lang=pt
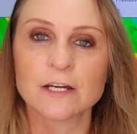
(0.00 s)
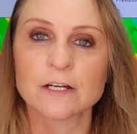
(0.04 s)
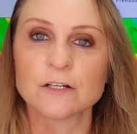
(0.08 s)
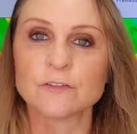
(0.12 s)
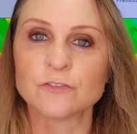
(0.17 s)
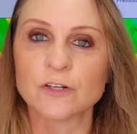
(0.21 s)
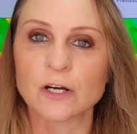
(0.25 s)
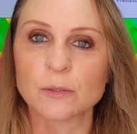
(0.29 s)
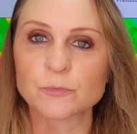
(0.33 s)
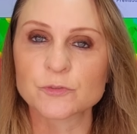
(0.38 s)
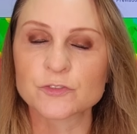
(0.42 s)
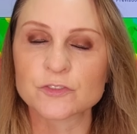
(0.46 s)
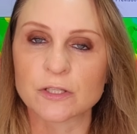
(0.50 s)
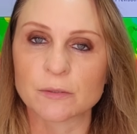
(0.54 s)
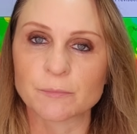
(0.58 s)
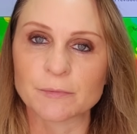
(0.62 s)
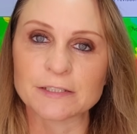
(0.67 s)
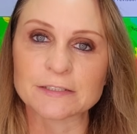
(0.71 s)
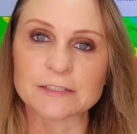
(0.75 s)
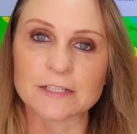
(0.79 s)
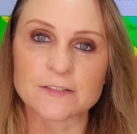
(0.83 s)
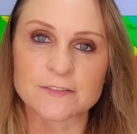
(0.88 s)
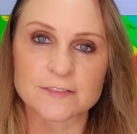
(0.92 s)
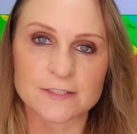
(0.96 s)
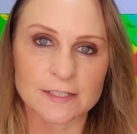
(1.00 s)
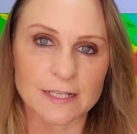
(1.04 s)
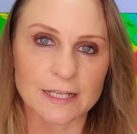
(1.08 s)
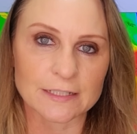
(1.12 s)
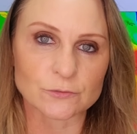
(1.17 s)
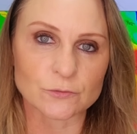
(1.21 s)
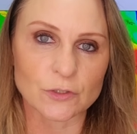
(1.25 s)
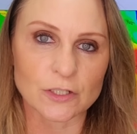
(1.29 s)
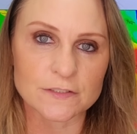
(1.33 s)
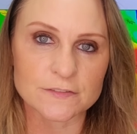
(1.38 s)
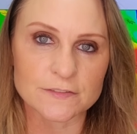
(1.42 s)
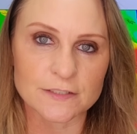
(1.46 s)
Vamos também trazer
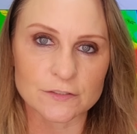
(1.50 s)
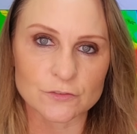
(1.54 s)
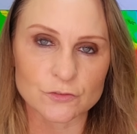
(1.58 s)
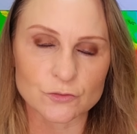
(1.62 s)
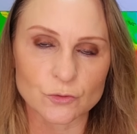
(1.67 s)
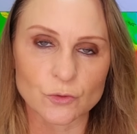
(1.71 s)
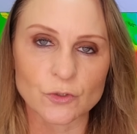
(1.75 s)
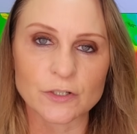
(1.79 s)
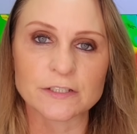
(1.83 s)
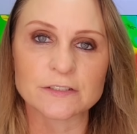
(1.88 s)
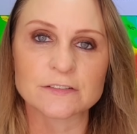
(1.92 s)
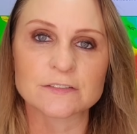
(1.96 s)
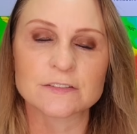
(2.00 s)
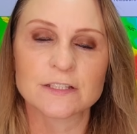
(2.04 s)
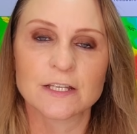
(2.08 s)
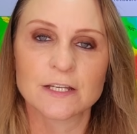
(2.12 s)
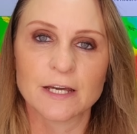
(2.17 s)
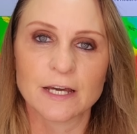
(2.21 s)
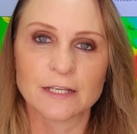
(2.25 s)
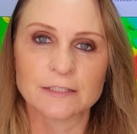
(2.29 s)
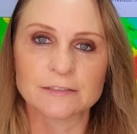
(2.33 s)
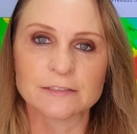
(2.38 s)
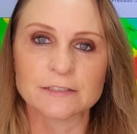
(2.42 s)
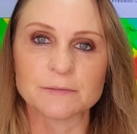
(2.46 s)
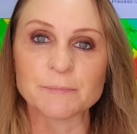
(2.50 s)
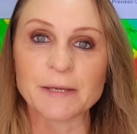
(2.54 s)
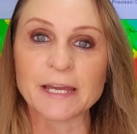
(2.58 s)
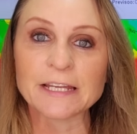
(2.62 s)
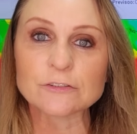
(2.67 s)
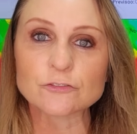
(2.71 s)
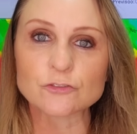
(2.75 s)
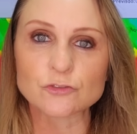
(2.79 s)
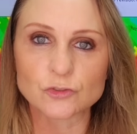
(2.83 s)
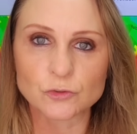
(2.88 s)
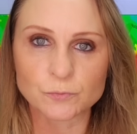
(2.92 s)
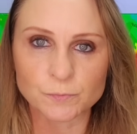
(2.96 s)
atualizações em
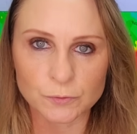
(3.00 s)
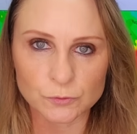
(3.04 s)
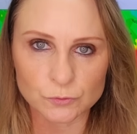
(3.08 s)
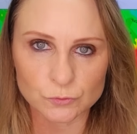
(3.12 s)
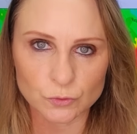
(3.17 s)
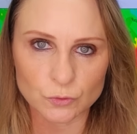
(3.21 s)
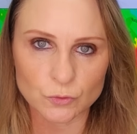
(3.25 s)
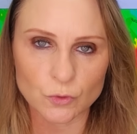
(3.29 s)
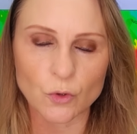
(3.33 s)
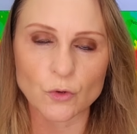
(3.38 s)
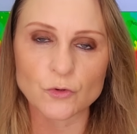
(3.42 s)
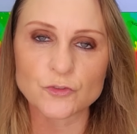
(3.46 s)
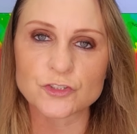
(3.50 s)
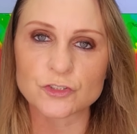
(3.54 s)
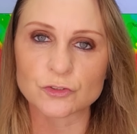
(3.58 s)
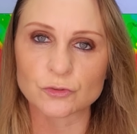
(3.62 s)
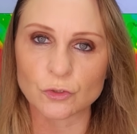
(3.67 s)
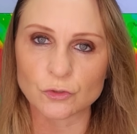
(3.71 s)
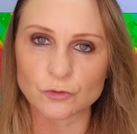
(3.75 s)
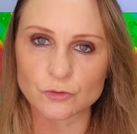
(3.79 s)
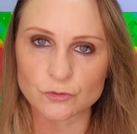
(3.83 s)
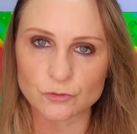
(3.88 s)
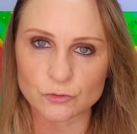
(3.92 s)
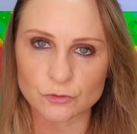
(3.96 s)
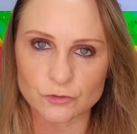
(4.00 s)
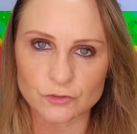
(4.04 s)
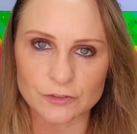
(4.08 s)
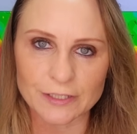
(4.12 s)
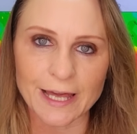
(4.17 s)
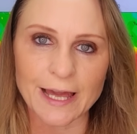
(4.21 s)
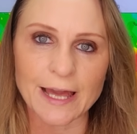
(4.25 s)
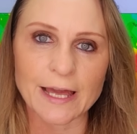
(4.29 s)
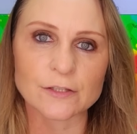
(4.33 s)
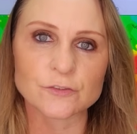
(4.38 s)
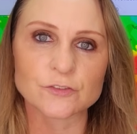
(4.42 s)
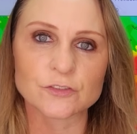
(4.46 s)
metsu.com de todos os
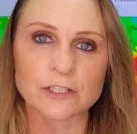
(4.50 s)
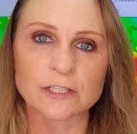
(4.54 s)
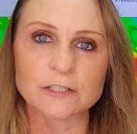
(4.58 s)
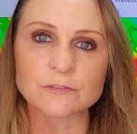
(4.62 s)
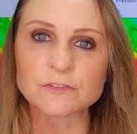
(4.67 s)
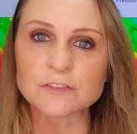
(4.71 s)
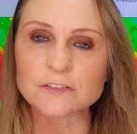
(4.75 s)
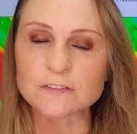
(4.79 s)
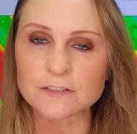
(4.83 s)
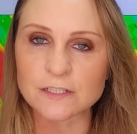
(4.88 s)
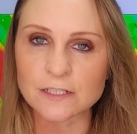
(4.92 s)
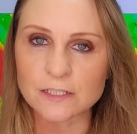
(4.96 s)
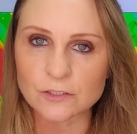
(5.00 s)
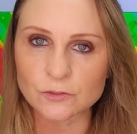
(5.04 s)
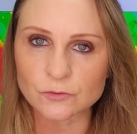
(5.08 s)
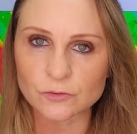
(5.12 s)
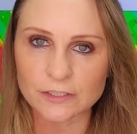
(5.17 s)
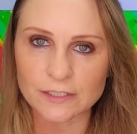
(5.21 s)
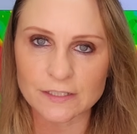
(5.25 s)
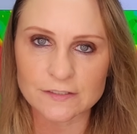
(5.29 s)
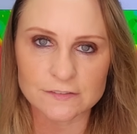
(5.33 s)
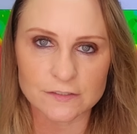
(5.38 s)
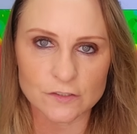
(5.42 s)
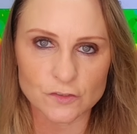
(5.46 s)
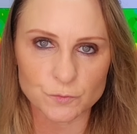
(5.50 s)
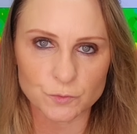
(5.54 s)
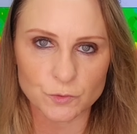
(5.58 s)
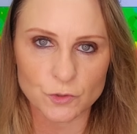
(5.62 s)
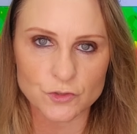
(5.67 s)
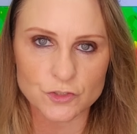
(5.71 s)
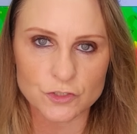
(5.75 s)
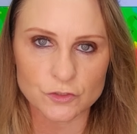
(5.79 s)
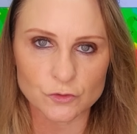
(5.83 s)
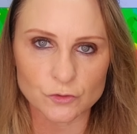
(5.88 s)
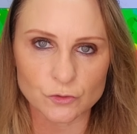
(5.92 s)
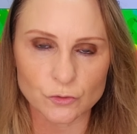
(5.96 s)
dados, revisando essas
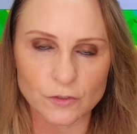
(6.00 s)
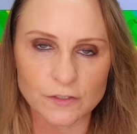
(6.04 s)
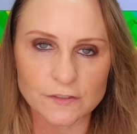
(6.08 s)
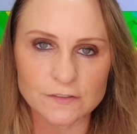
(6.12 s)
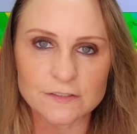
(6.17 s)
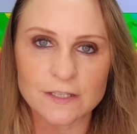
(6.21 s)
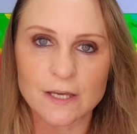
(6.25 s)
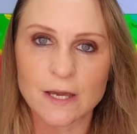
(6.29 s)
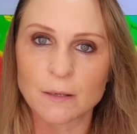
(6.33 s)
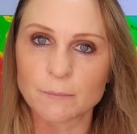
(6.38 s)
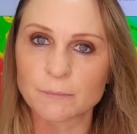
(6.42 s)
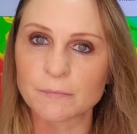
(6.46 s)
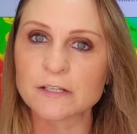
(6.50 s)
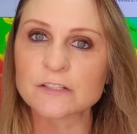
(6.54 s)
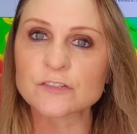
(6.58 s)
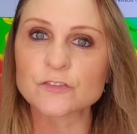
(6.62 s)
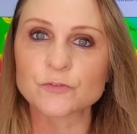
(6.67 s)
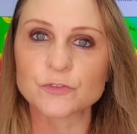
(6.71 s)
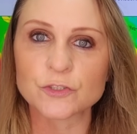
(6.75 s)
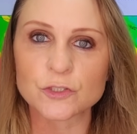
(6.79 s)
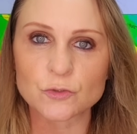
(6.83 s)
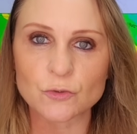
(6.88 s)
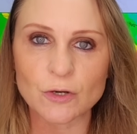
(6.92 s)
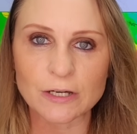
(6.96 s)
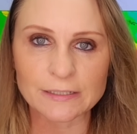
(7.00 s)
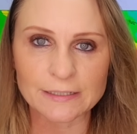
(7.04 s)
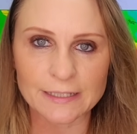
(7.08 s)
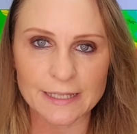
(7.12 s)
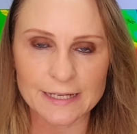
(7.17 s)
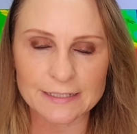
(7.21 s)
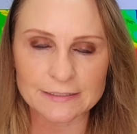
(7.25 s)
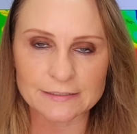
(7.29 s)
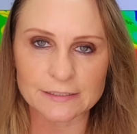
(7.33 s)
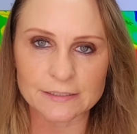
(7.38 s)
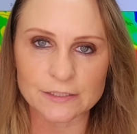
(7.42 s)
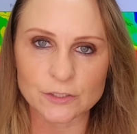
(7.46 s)
projeções, mas fico
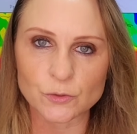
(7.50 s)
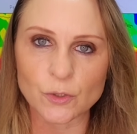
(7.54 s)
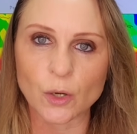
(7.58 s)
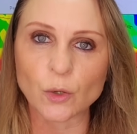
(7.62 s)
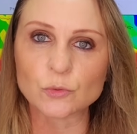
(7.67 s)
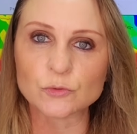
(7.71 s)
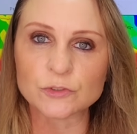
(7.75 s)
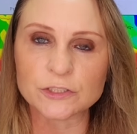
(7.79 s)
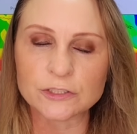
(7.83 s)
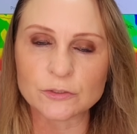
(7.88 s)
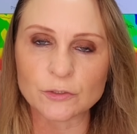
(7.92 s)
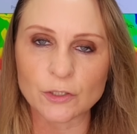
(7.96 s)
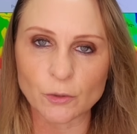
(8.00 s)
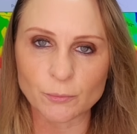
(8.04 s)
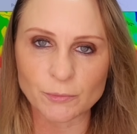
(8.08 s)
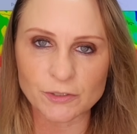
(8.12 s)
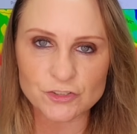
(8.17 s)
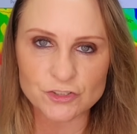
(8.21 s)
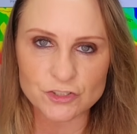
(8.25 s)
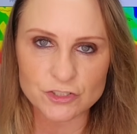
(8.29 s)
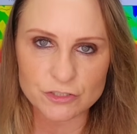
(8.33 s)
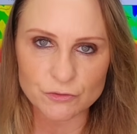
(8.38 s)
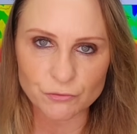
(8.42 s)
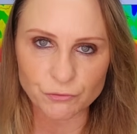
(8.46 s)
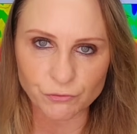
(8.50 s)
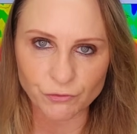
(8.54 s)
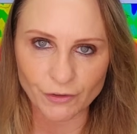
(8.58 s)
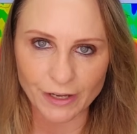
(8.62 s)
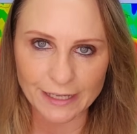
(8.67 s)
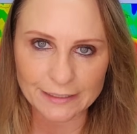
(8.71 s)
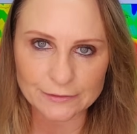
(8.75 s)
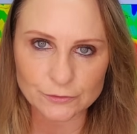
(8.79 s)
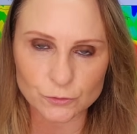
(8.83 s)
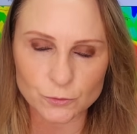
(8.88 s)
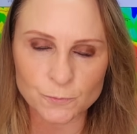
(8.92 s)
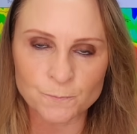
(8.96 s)
alerta que o El Ninho realmente, de
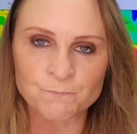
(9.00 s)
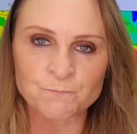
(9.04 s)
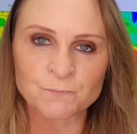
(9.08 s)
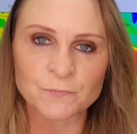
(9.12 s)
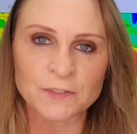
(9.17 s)
fato,